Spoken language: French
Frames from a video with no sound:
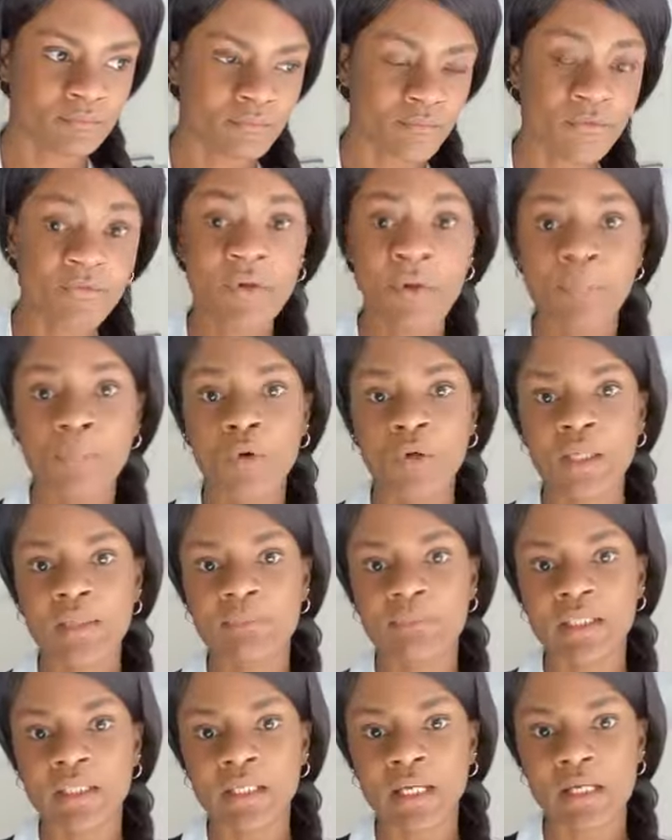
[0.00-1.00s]
fait
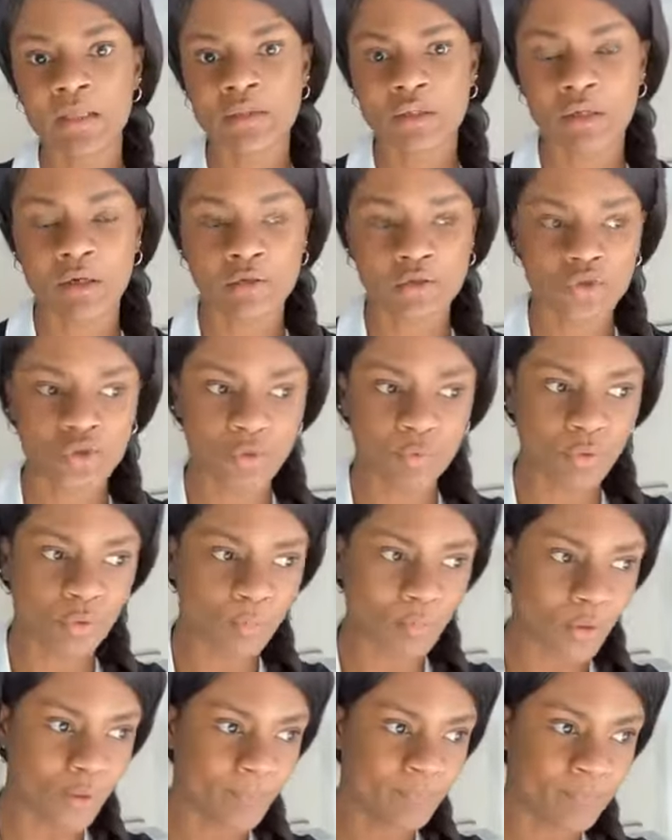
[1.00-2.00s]
polémique en ce
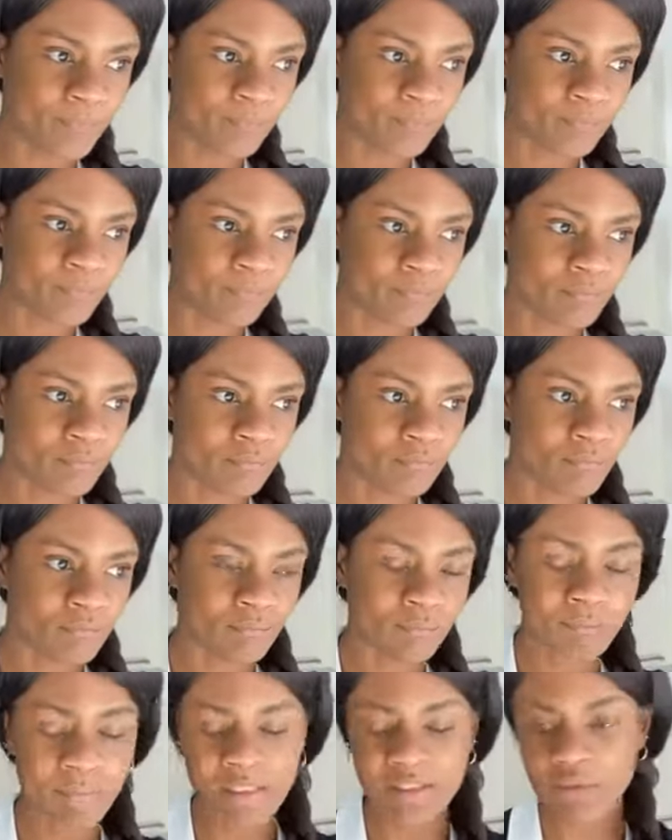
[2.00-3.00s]
moment
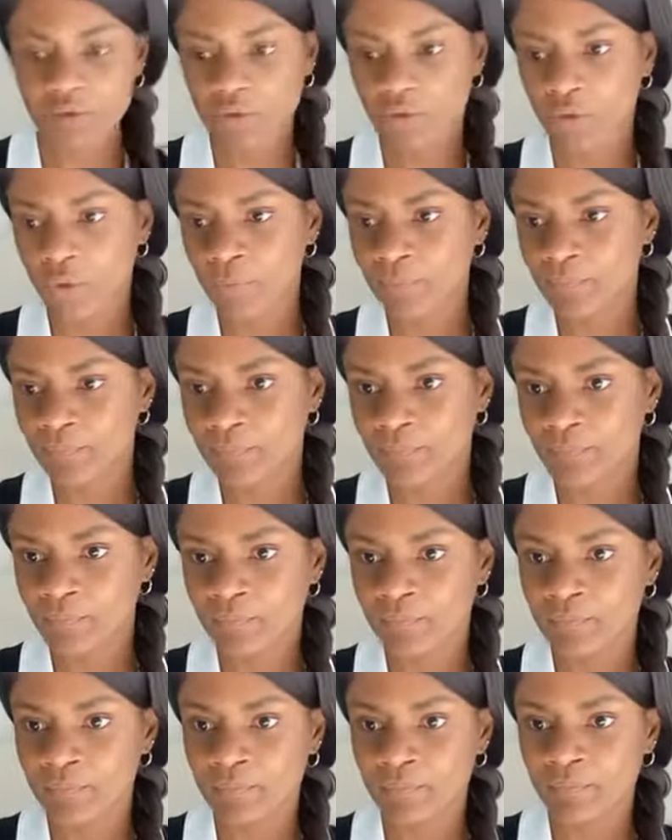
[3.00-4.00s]
parce que
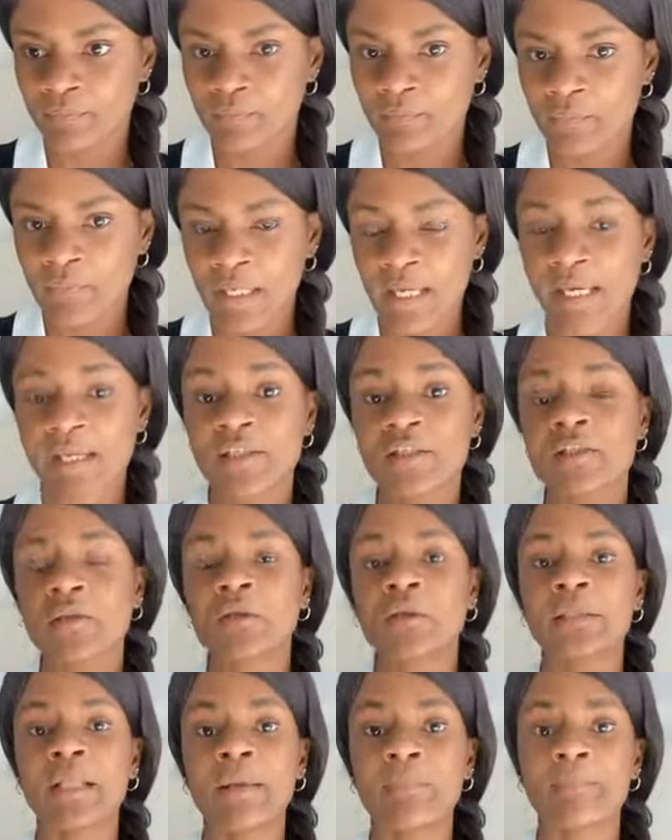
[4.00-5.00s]
elle
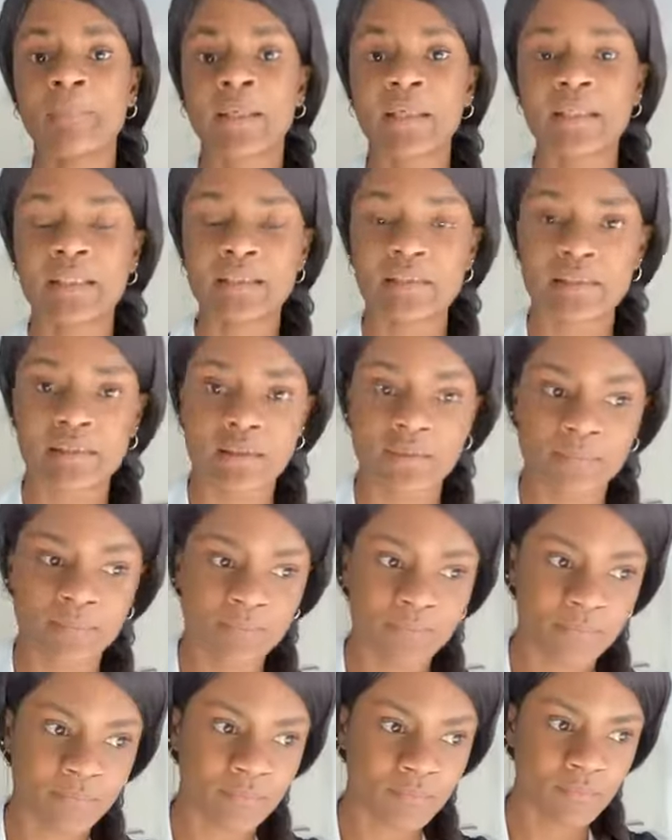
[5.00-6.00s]
s'en est prise
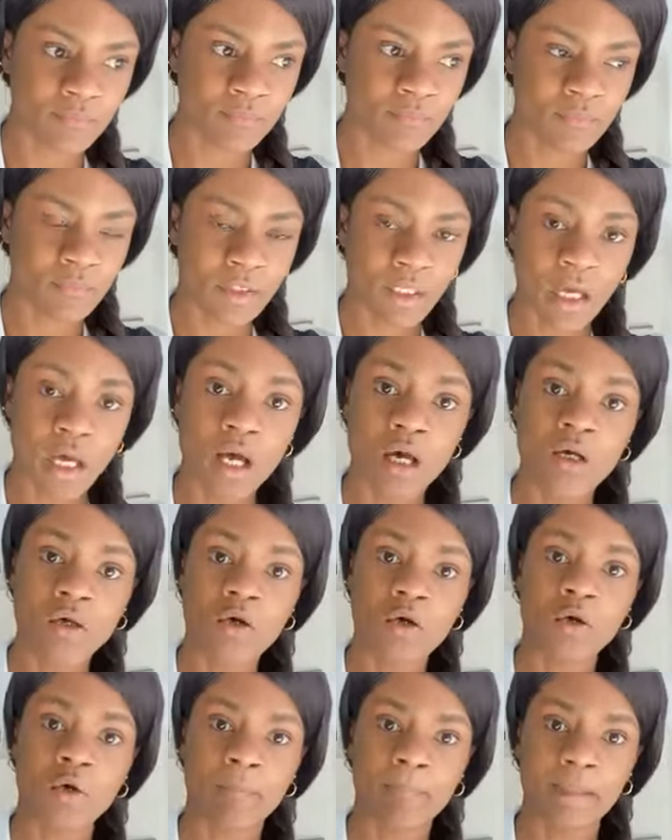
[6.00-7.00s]
à un
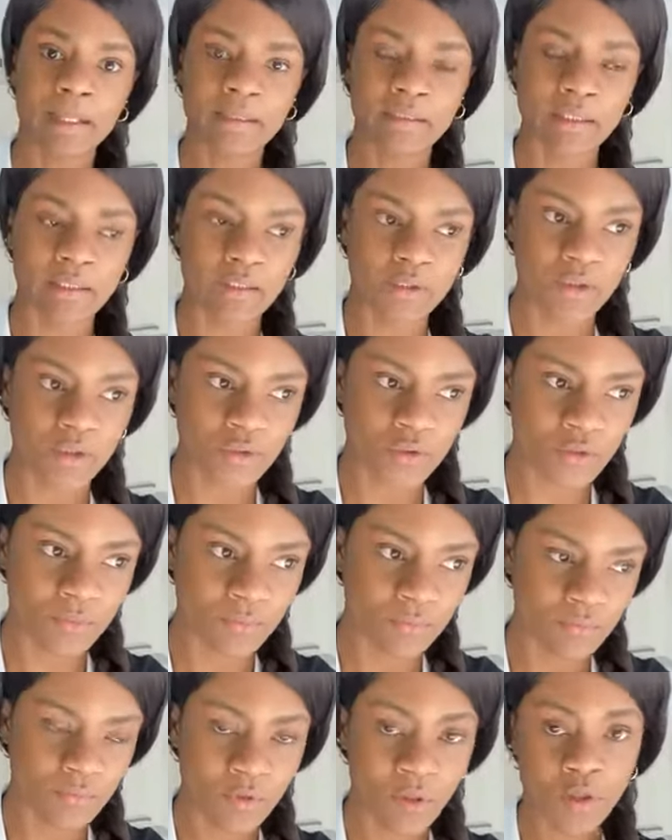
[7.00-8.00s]
compatriote
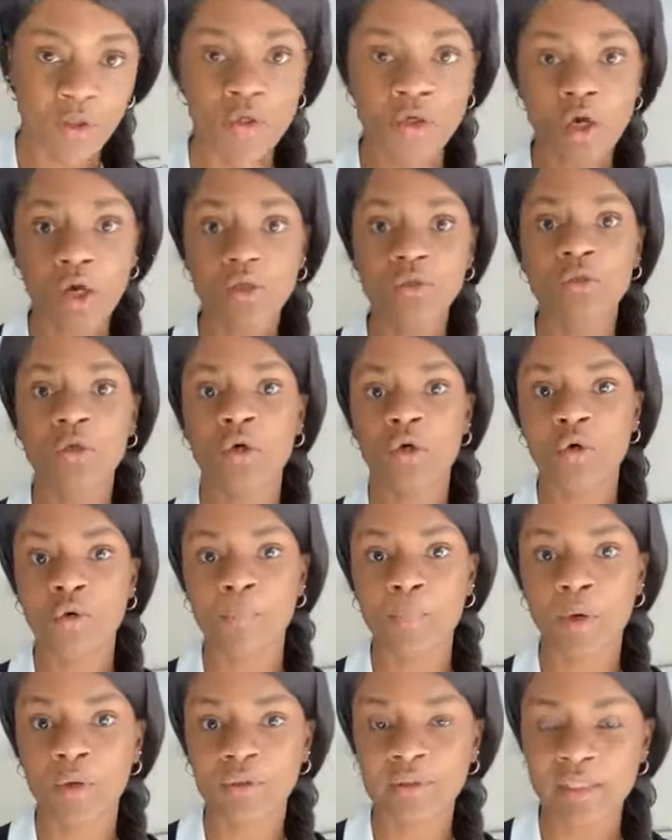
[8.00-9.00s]
lors d'un
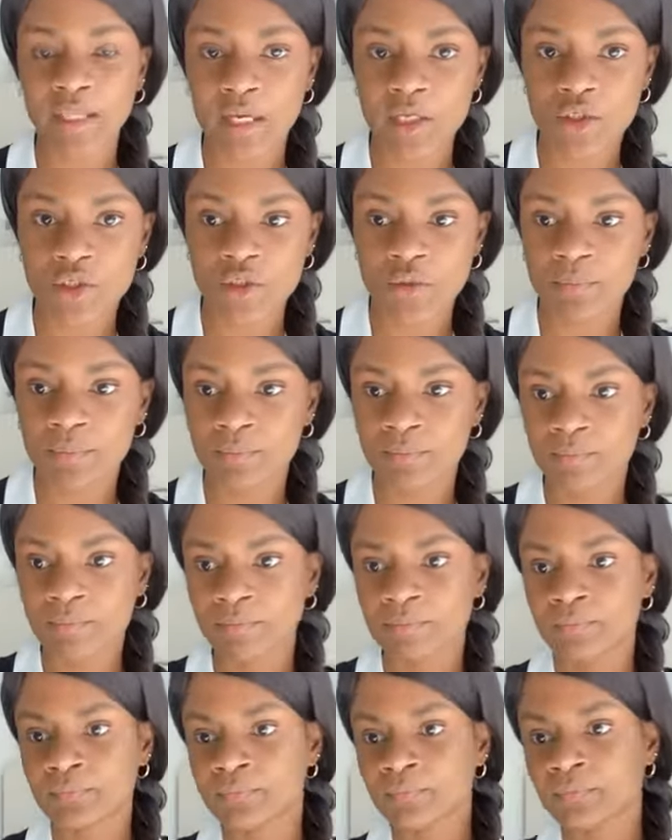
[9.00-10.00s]
reportage
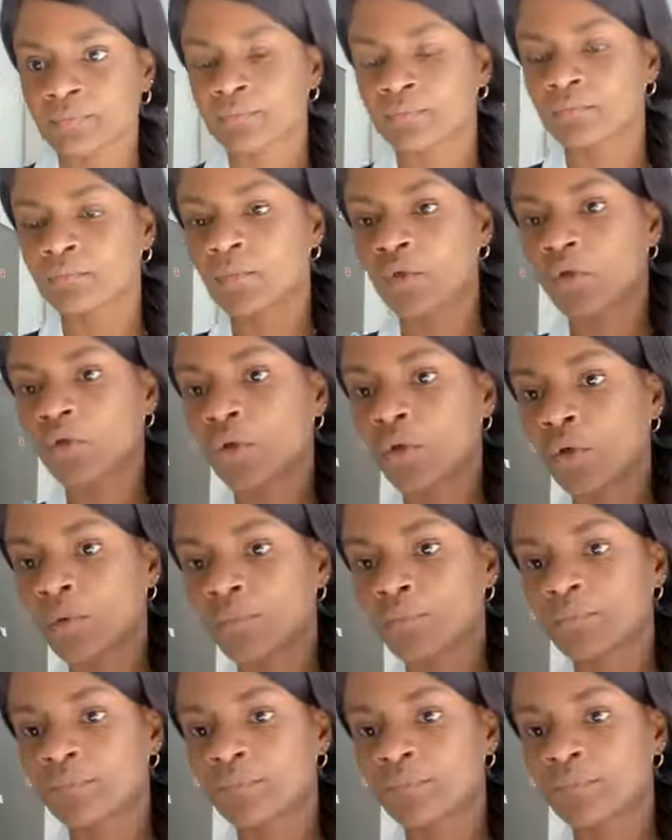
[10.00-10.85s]
que